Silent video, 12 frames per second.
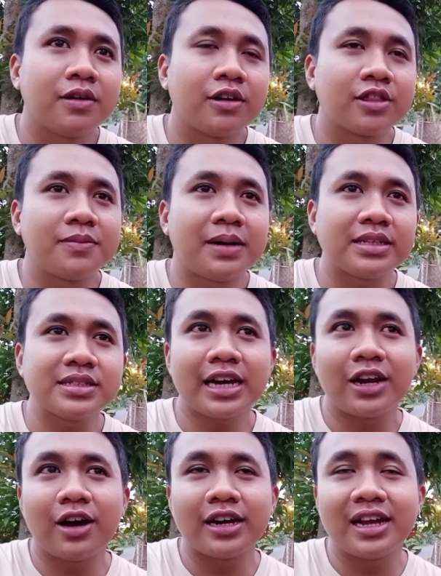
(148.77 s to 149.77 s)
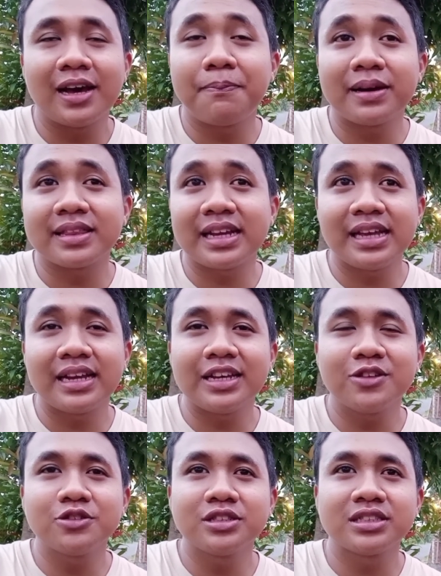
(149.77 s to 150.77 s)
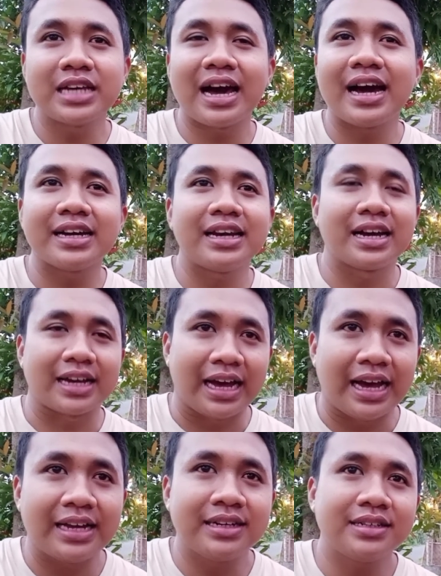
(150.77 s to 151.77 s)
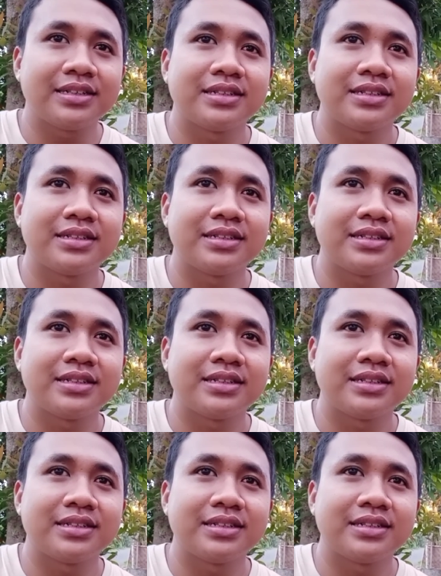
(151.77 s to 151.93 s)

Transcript: otomatis kalau ada pertanyaan gitu seakan-akan